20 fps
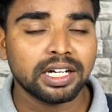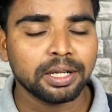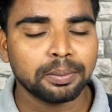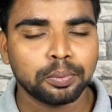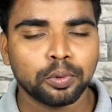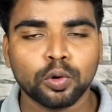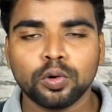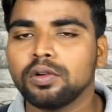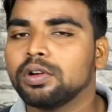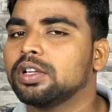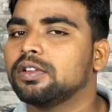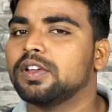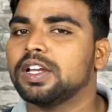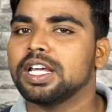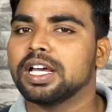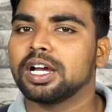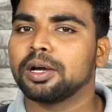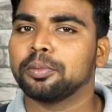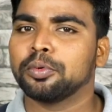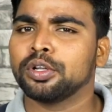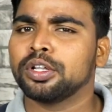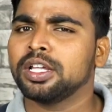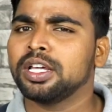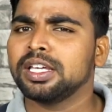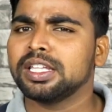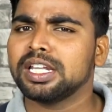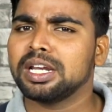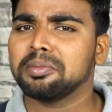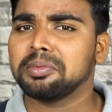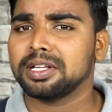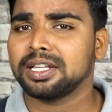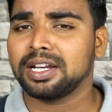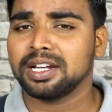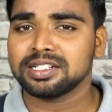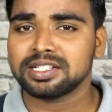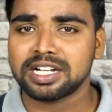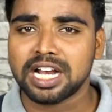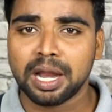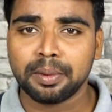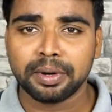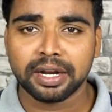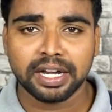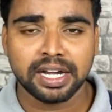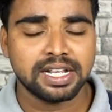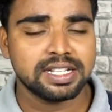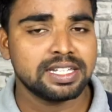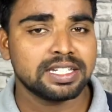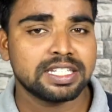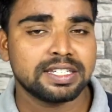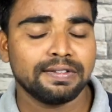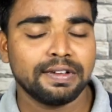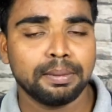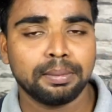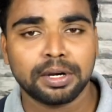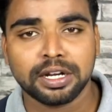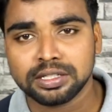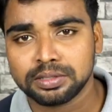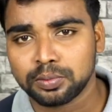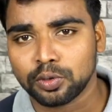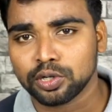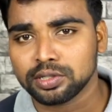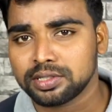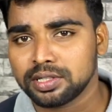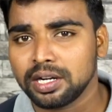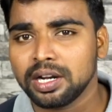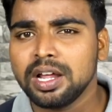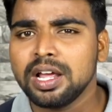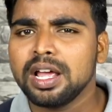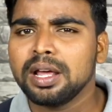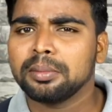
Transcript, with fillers: தேர்ட்டி ப்ரோ வந்து வெளியாக போகுது இதில் பார்த்தீங்கன்னா ஸ்னாப்ட்ராகன் எயிட் சிக்ஸ்டி ஃபைவ் ப்ளஸ் ப்ராசர்